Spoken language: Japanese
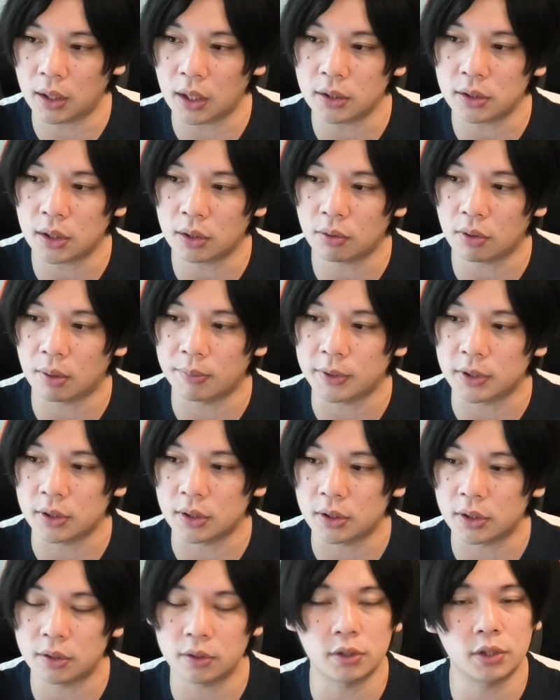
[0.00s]
厳選とか別
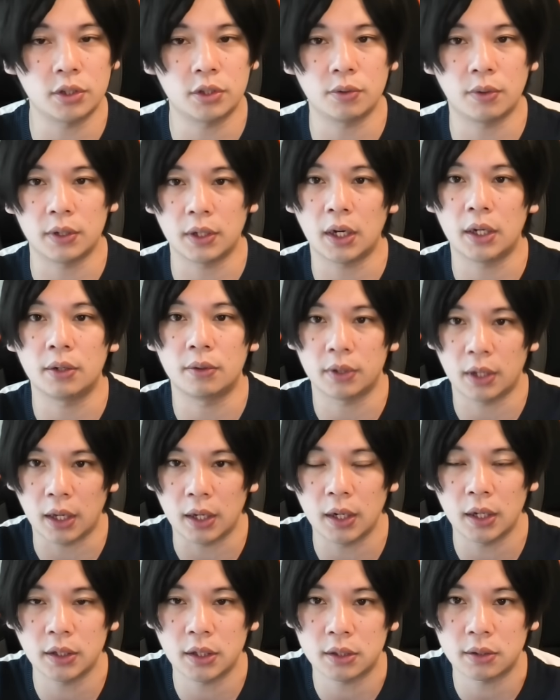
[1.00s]
にする必要はないので、
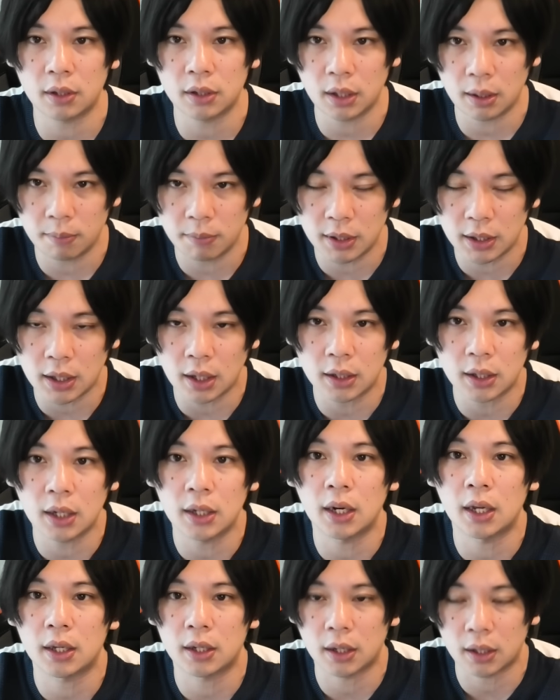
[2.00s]
冷日はね、身関
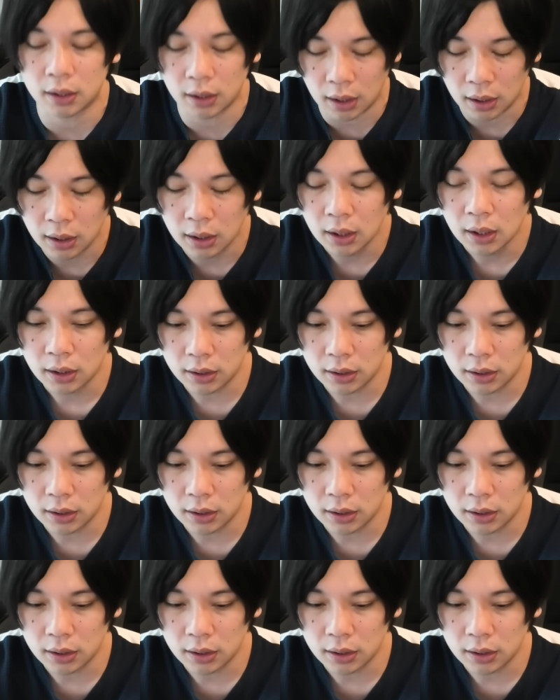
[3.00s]
係ないからね。